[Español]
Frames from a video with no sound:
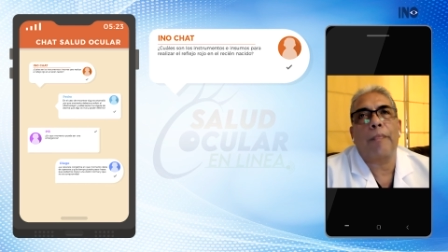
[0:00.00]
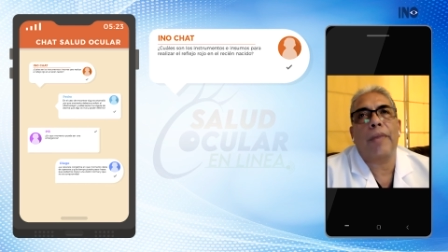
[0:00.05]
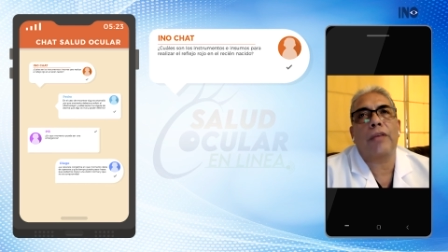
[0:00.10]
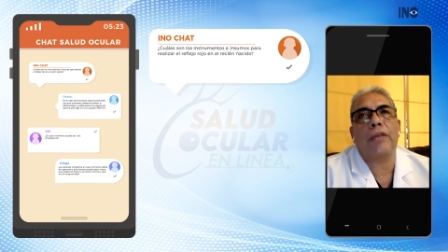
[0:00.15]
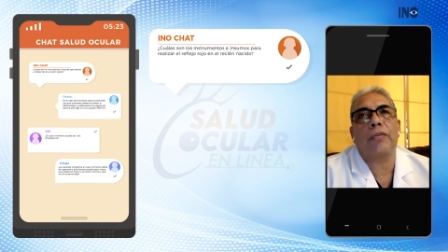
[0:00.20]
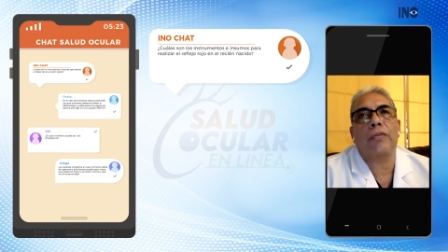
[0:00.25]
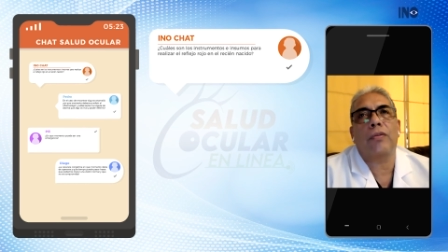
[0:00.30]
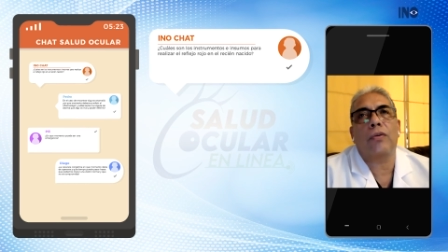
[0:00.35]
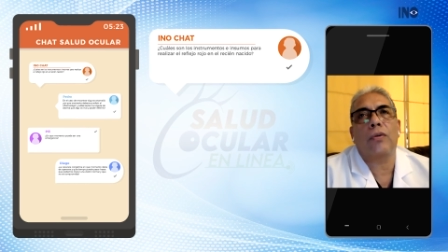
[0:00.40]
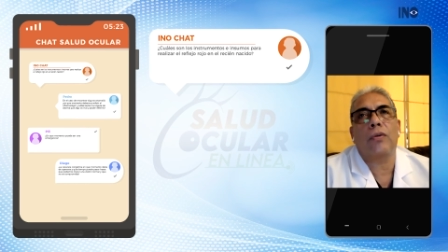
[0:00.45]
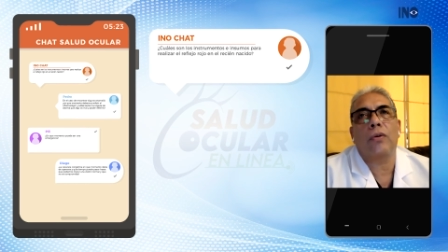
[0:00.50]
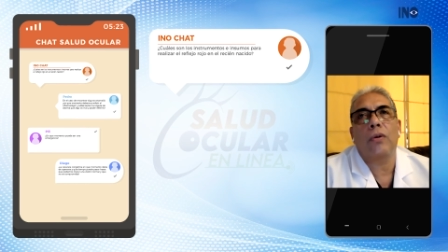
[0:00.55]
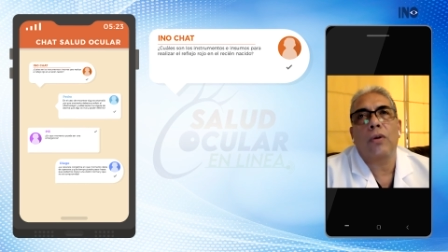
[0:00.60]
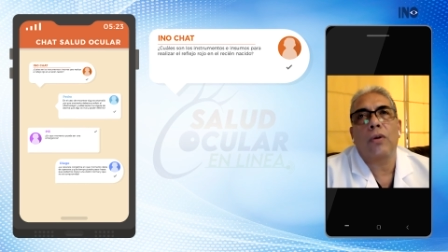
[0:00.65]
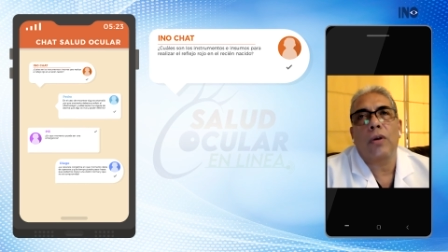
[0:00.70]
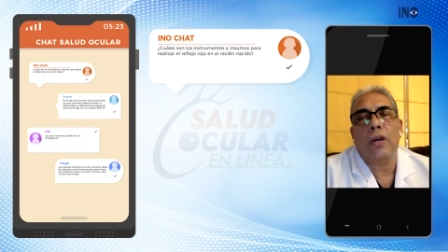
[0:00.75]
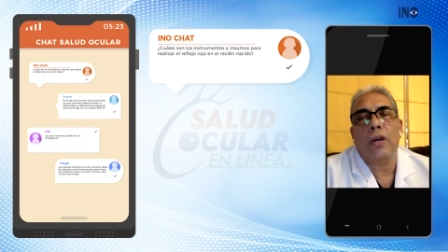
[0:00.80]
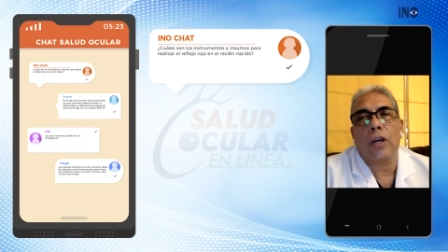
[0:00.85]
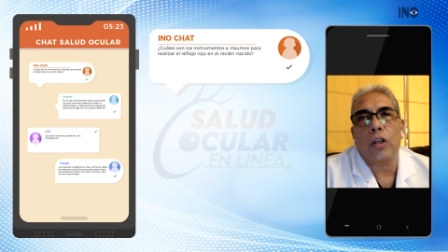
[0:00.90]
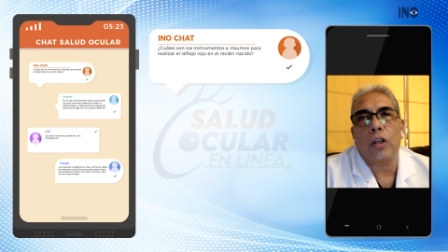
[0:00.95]
peso,
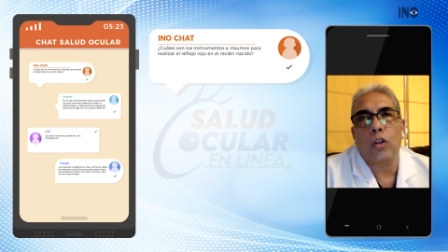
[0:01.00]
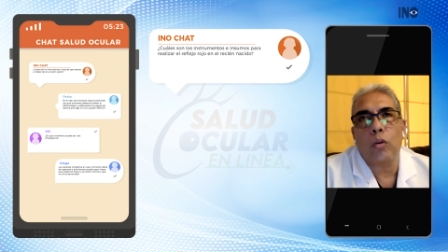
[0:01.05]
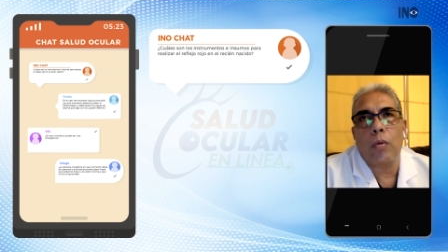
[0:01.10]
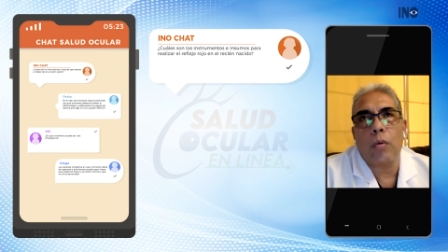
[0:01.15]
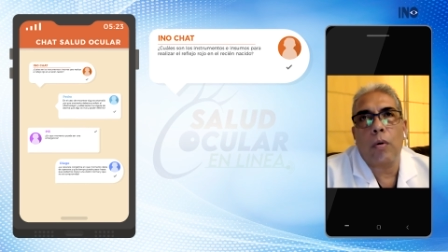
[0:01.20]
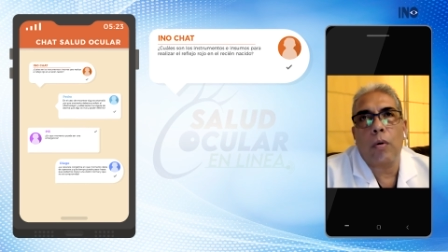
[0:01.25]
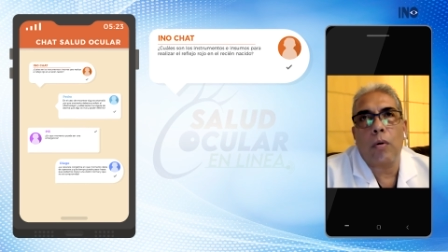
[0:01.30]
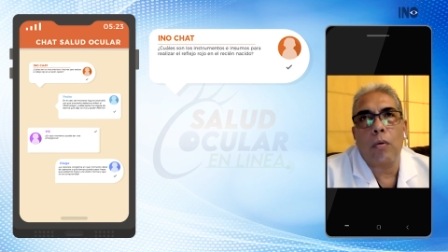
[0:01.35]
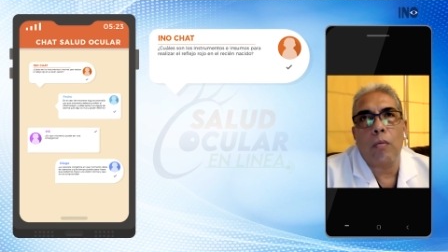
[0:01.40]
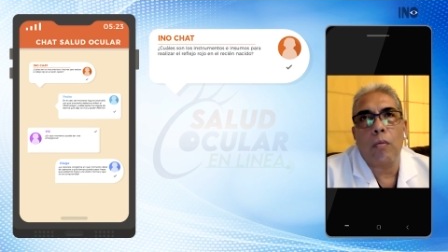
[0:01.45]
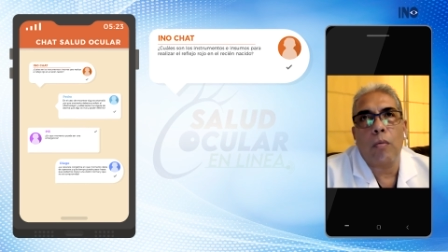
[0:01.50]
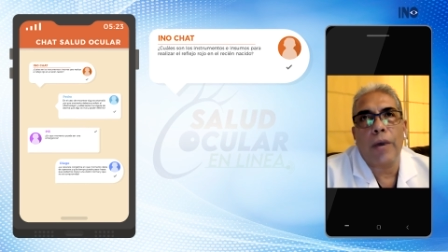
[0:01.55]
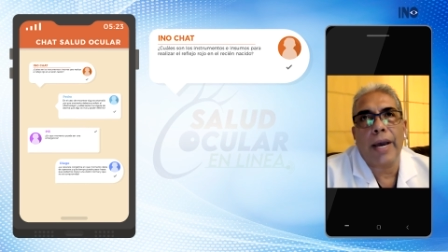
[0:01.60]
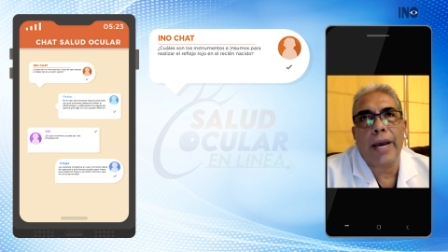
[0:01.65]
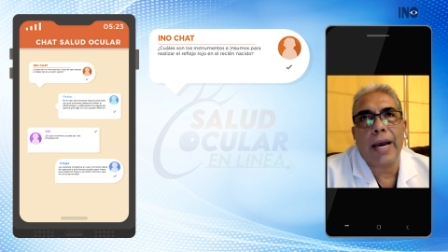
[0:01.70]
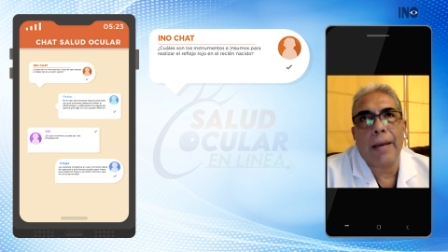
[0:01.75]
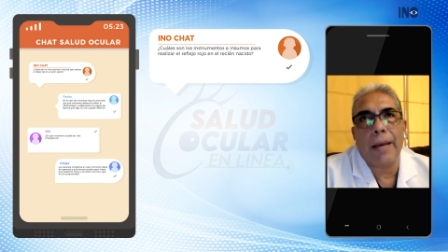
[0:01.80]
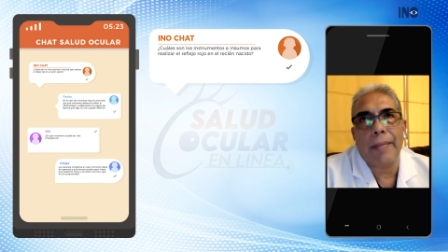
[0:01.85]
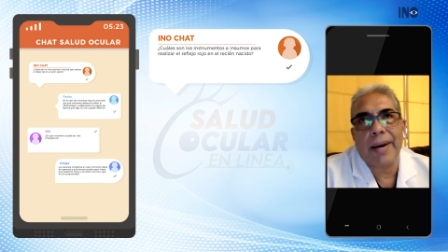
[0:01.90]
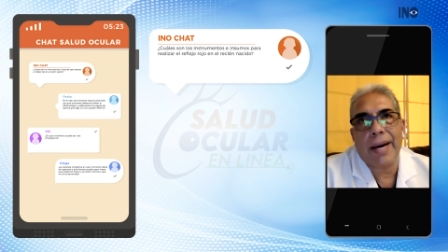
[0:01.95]
que tuvo un
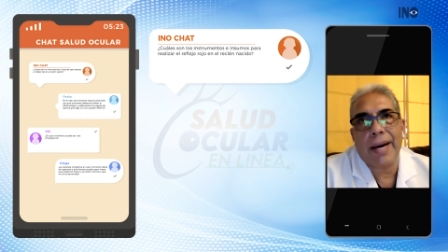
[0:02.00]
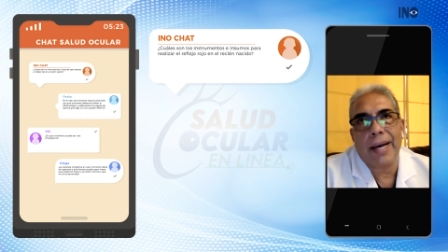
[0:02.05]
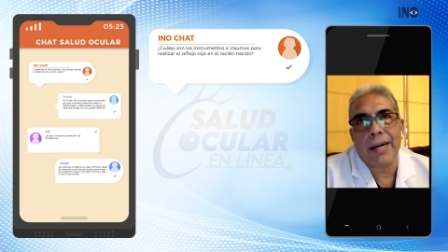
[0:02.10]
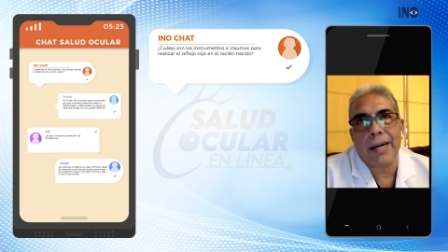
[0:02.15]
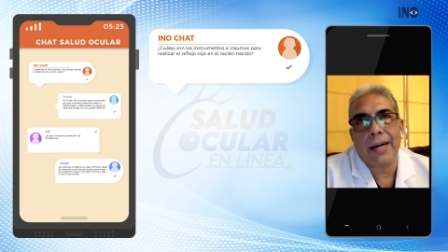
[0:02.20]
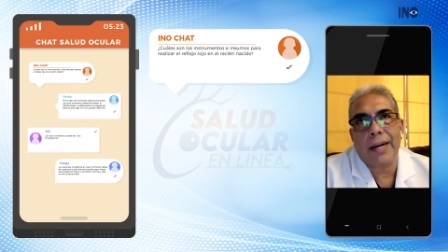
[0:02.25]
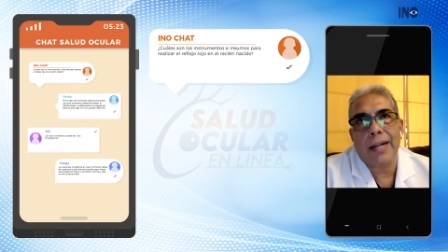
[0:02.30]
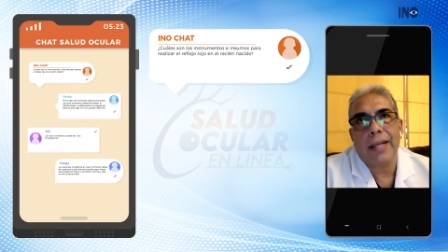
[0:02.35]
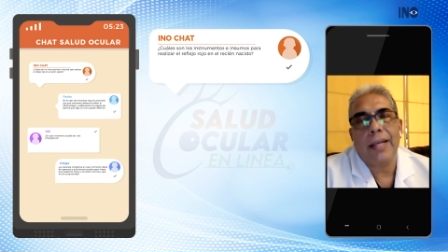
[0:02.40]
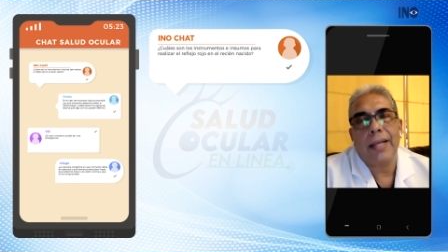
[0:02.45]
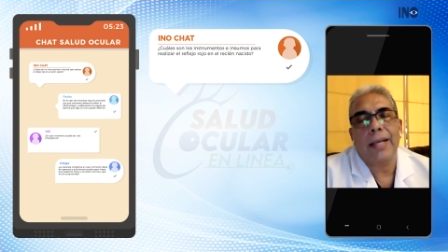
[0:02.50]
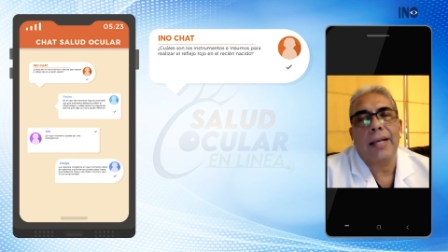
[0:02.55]
buen apgar,